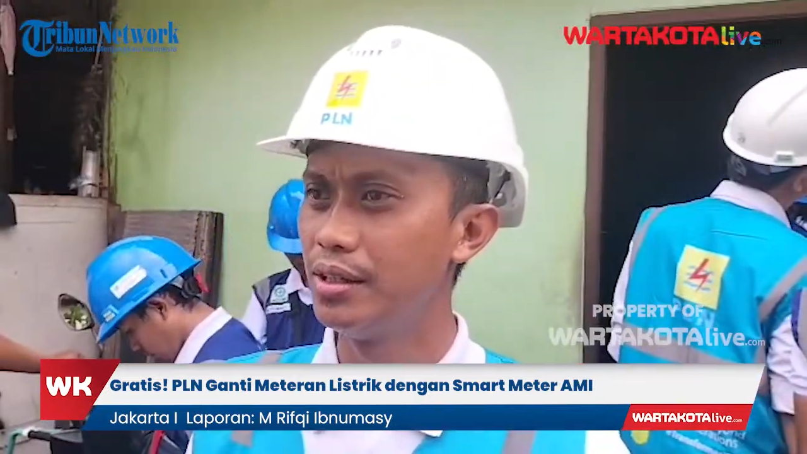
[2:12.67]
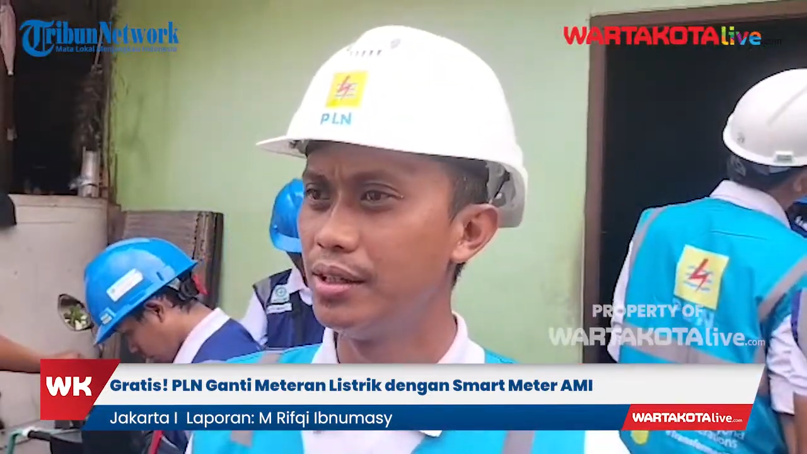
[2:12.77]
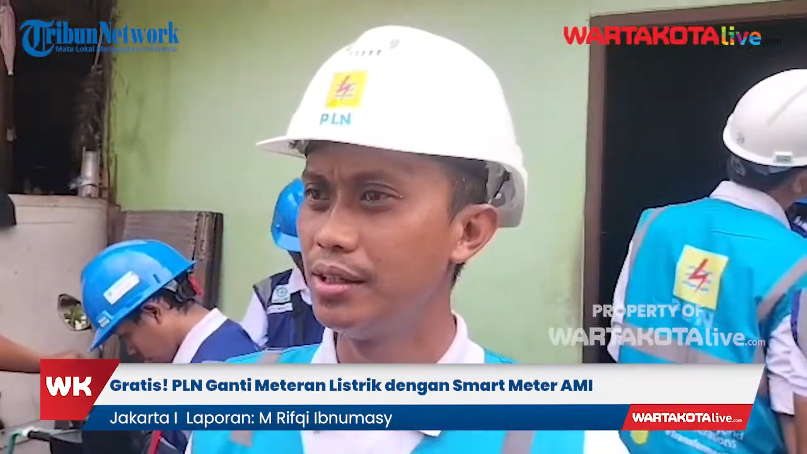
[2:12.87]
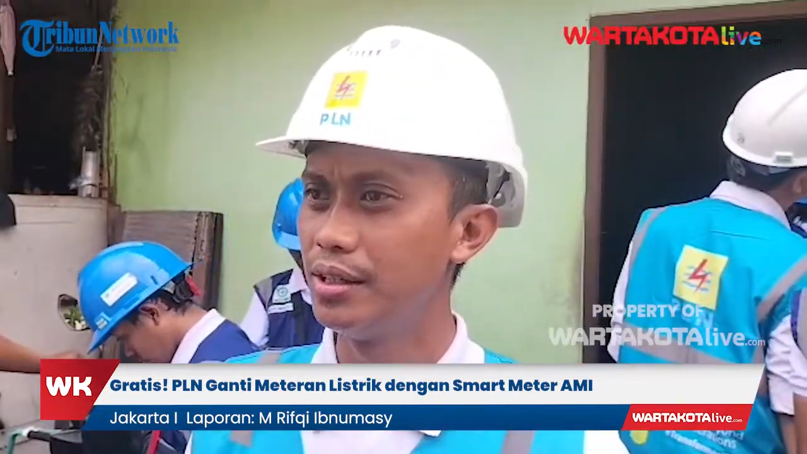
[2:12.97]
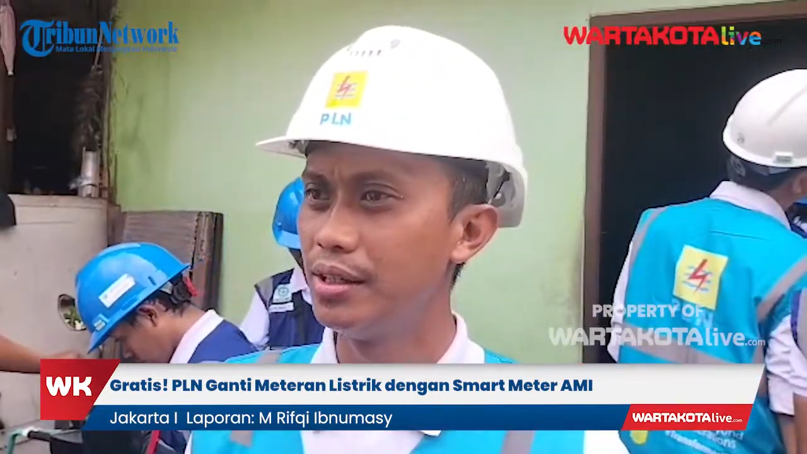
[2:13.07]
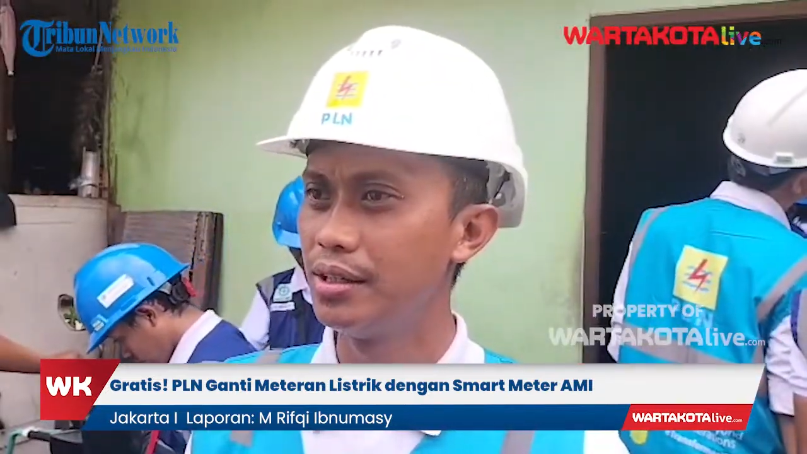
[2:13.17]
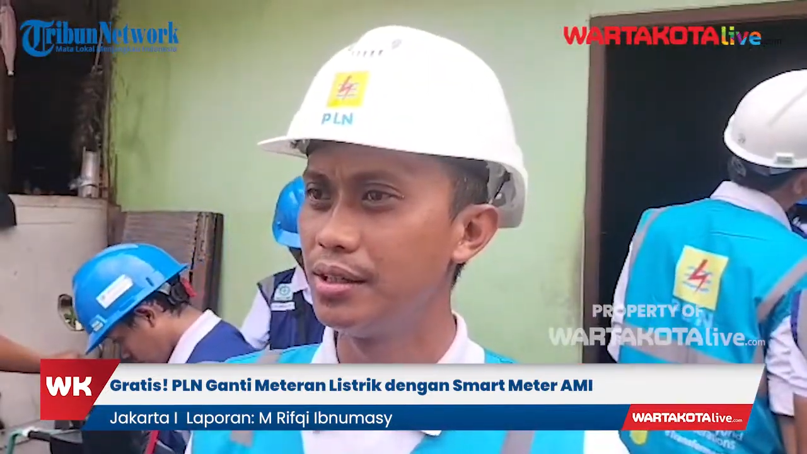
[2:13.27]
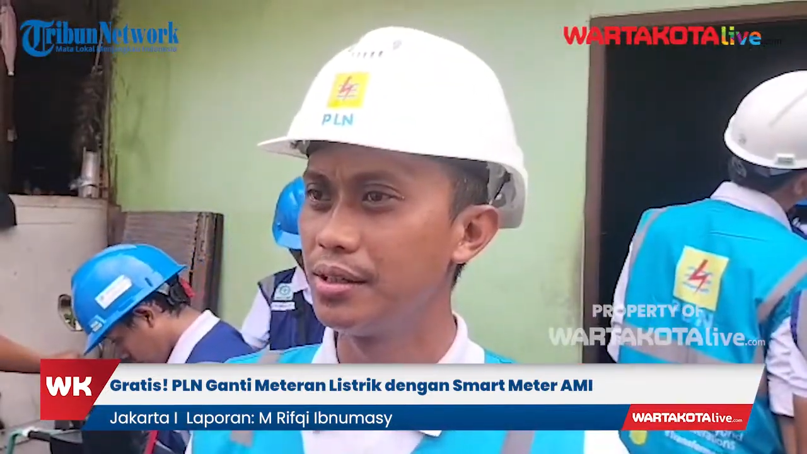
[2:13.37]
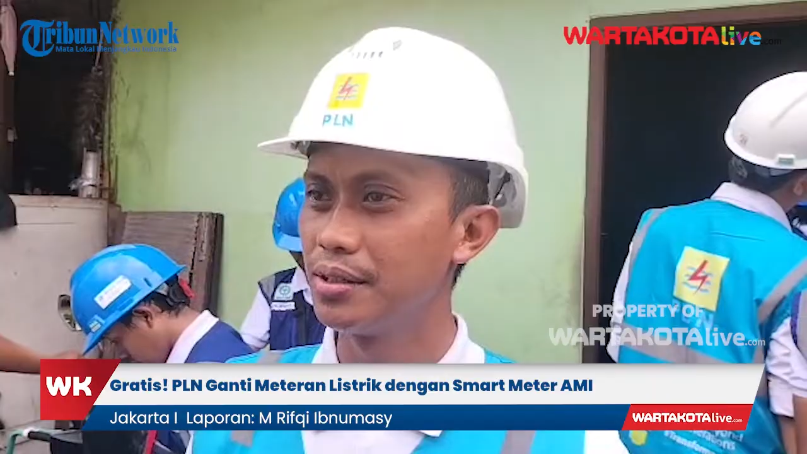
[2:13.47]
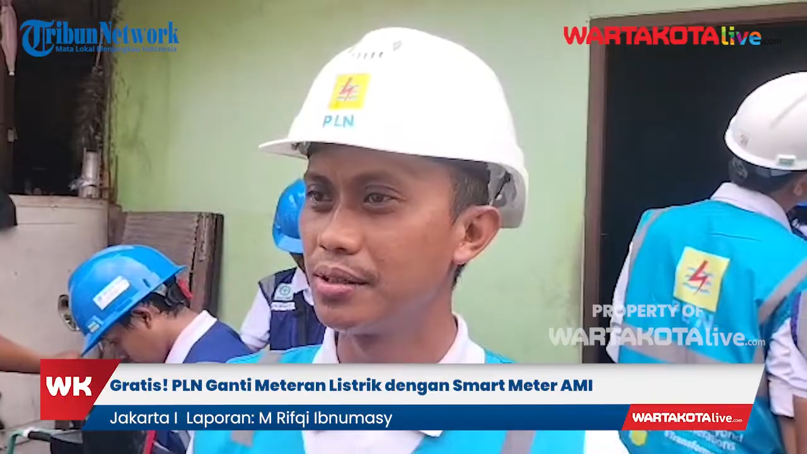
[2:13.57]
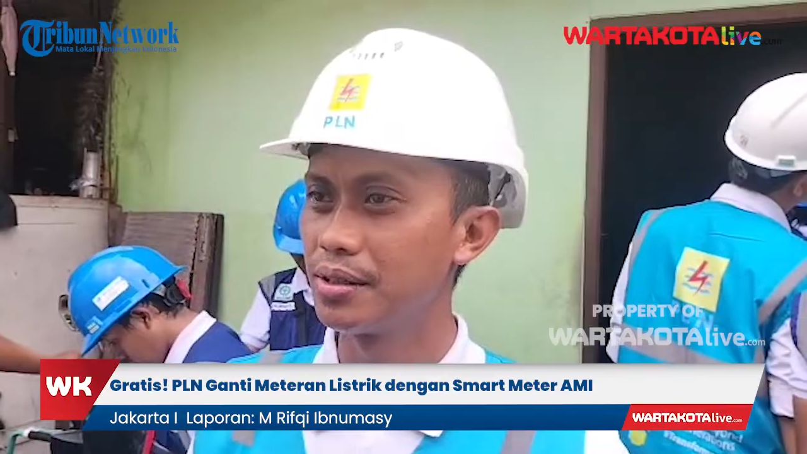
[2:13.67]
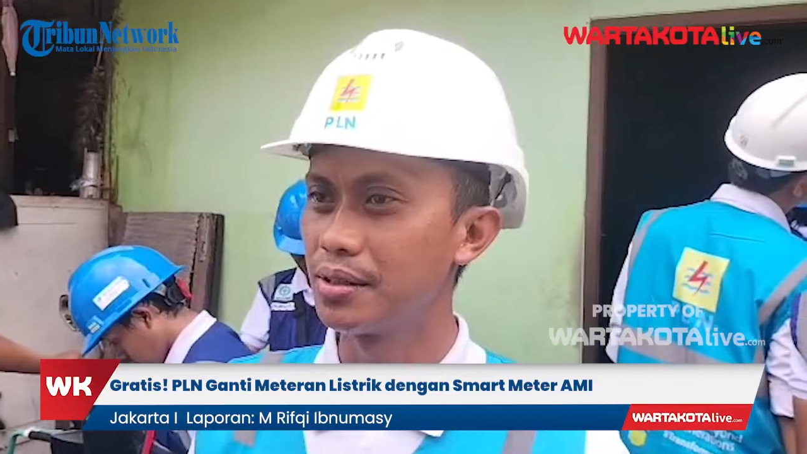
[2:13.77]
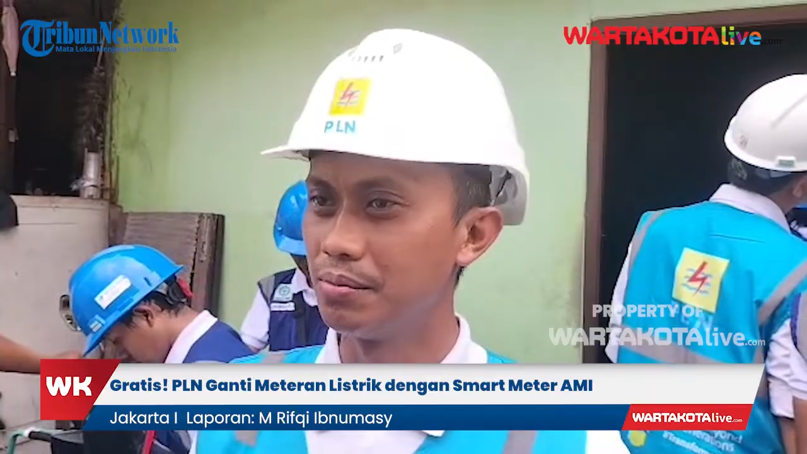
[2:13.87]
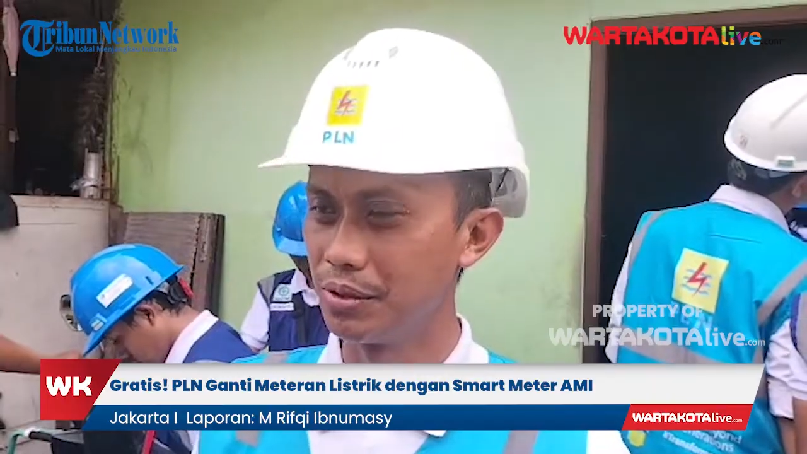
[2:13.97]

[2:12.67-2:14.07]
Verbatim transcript: ke PLN langsung atau gimana?